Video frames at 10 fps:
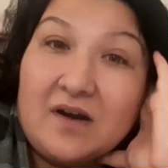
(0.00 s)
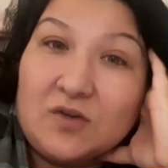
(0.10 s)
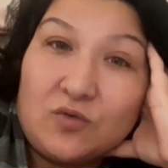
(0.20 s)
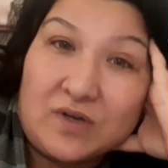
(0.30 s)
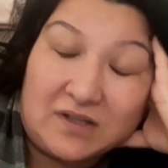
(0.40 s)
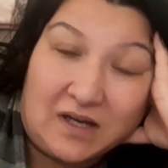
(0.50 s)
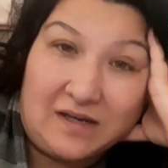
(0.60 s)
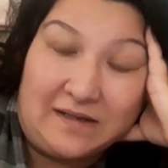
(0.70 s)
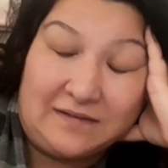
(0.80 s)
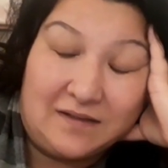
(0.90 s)
vardı. Onları da
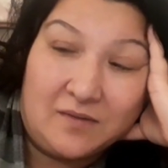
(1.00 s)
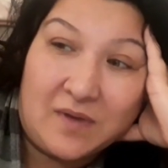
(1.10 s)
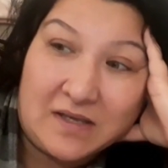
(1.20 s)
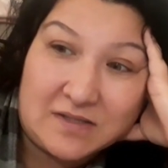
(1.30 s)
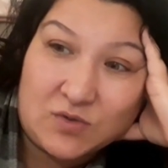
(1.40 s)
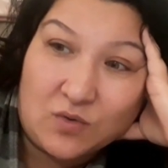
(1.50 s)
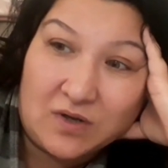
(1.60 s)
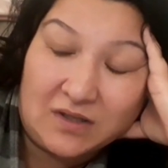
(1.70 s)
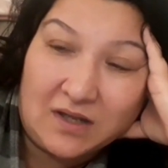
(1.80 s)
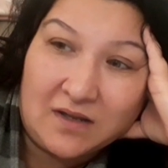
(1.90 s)
hallettim. En son
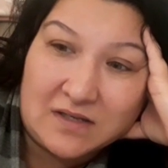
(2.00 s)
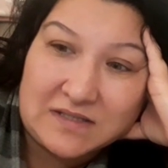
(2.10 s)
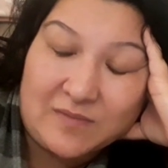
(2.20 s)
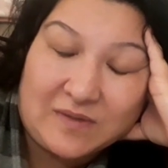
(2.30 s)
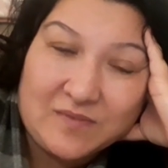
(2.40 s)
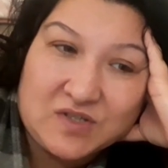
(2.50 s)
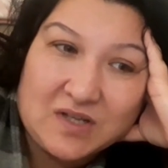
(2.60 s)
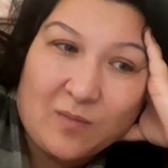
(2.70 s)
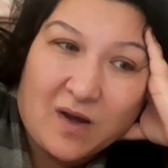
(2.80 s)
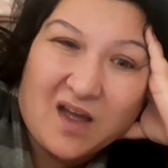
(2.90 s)
kalan aslında
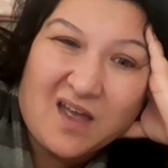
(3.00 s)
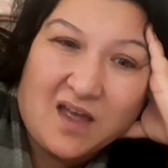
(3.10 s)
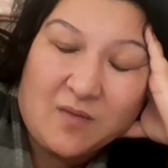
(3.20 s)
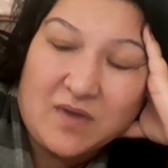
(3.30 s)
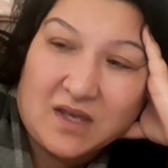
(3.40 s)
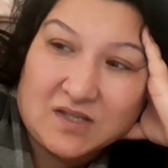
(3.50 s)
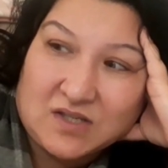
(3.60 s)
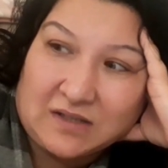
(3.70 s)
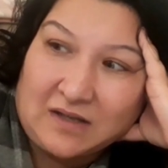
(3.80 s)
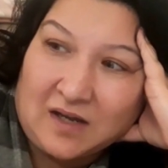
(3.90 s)
bitmişti ama bir iki
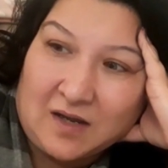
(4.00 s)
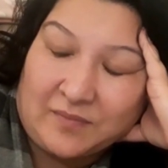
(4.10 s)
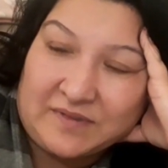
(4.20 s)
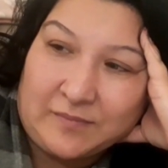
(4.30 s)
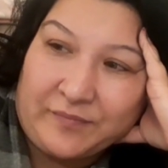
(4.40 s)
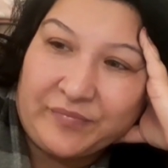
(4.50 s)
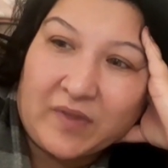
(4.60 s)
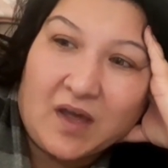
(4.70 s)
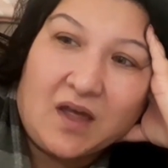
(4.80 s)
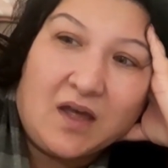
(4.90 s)
şey daha yaptım.
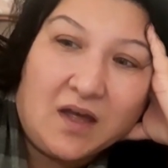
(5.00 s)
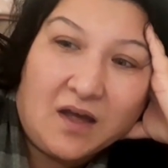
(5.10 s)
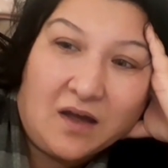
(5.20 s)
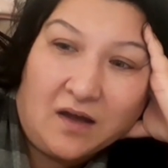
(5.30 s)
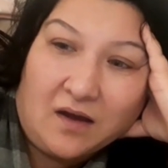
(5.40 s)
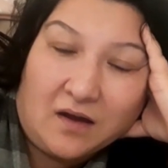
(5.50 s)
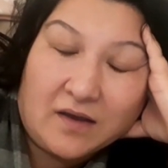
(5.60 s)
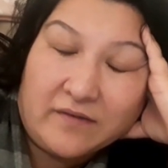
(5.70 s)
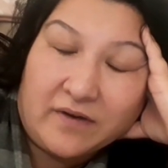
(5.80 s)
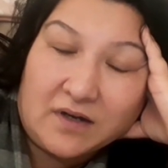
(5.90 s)

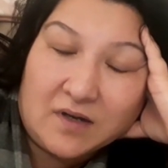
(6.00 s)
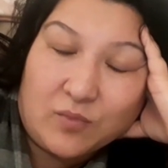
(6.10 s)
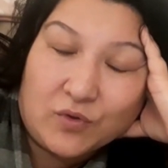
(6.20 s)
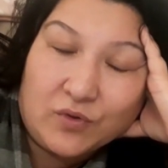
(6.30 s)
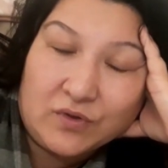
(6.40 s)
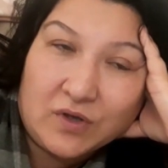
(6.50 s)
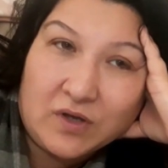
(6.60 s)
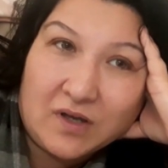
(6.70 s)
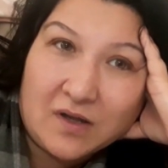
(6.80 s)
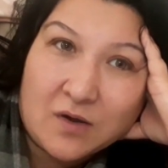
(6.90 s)
Ay var ya bugün
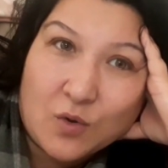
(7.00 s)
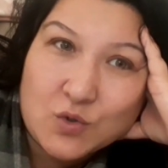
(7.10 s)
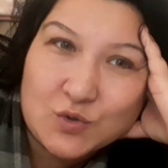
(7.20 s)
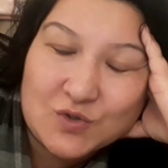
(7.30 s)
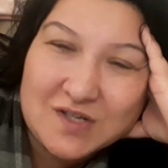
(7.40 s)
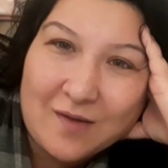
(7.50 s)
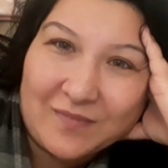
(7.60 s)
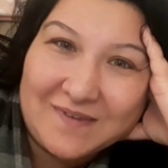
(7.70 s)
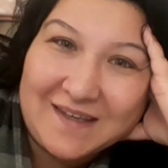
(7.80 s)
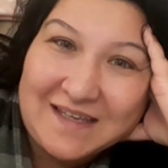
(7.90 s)

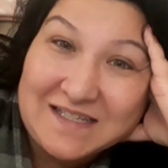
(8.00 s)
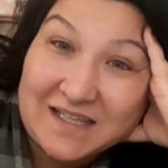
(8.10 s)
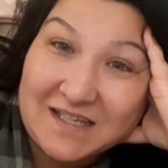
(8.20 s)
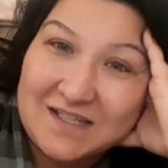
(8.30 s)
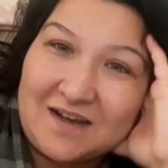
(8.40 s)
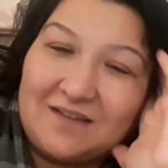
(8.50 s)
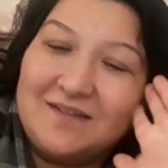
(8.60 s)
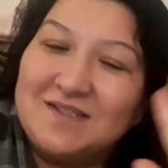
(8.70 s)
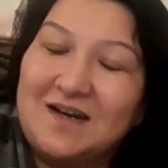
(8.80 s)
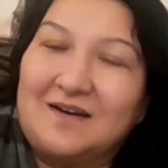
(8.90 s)
koşturacağım diye iş geçe
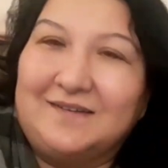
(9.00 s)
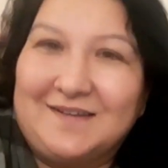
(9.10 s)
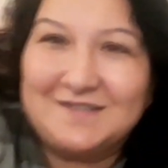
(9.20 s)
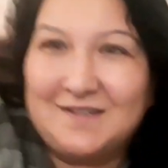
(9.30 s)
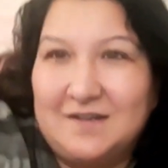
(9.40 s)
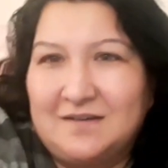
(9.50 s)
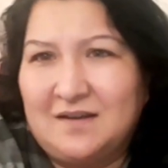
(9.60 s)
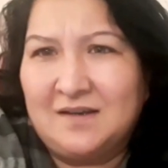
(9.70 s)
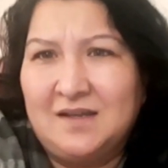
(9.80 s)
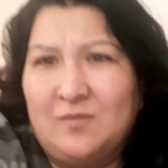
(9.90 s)
kalınca arkadaşlar.
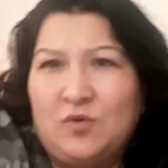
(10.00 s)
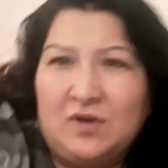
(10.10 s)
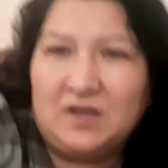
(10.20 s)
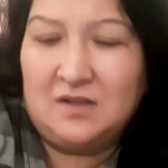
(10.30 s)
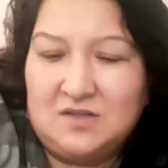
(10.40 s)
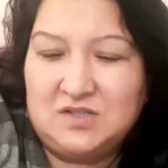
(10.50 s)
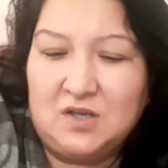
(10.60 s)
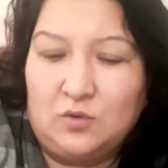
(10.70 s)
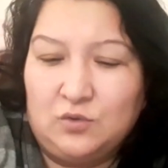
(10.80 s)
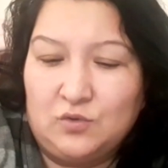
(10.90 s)
Ay niye böyle
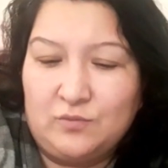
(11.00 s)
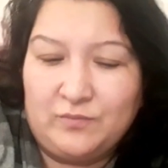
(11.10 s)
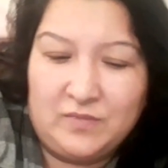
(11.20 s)
şey oluyorum?